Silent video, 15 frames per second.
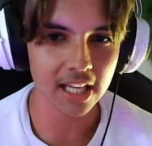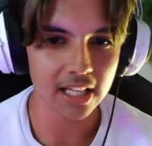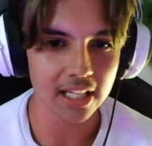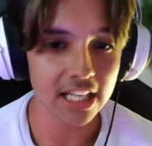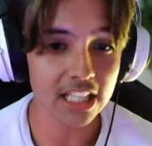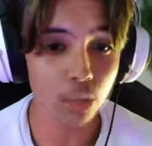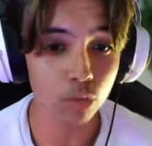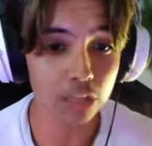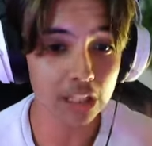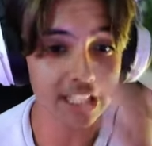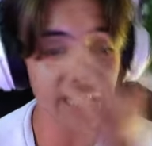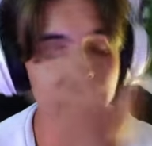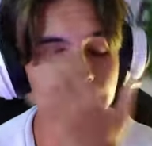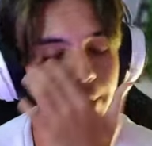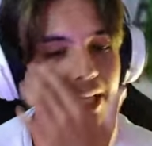Ixi, não tem
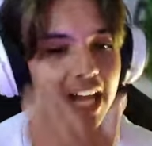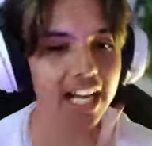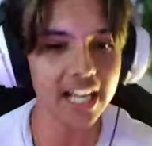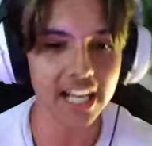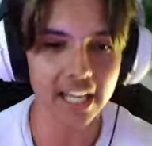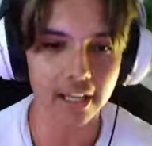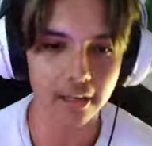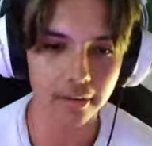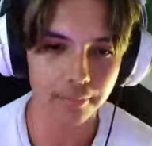ninguém, milagre.